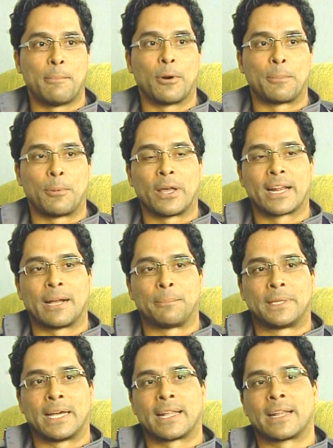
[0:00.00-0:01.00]
para poder
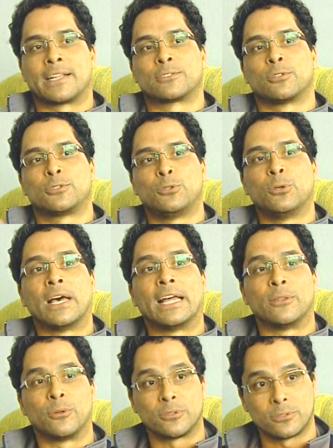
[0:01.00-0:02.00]
captar a resto de
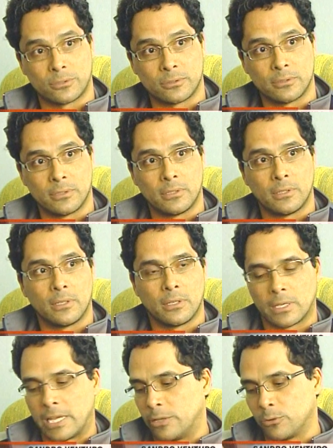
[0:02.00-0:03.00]
ciudadanos
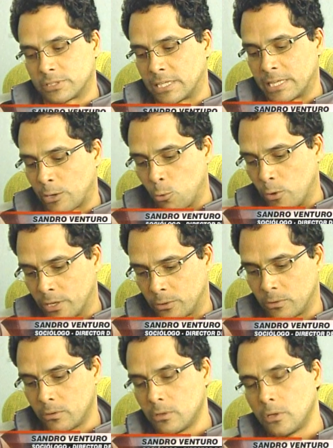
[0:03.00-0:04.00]
que no están de
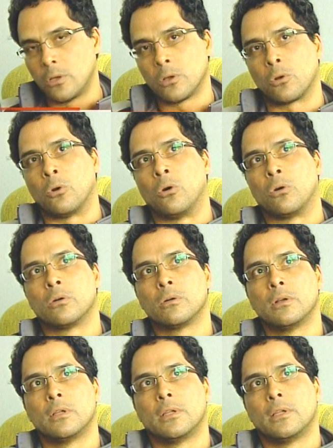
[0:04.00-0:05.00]
acuerdo con